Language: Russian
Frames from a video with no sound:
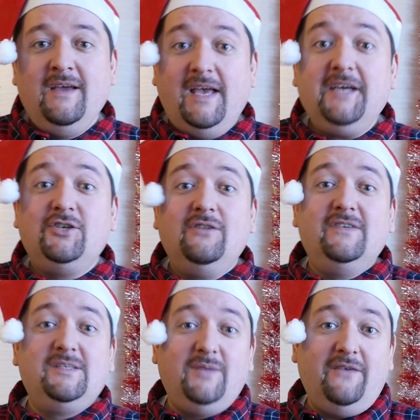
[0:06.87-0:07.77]
я решил
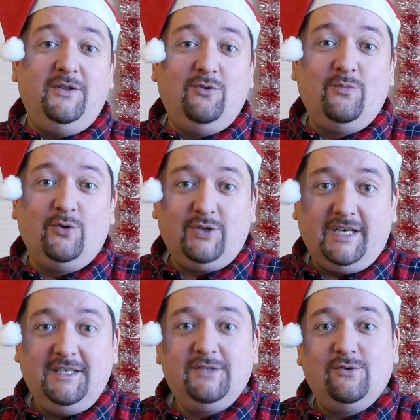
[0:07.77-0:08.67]
возобновить добрую
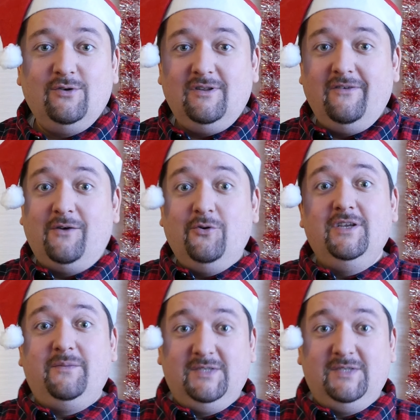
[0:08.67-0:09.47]
традицию новогодних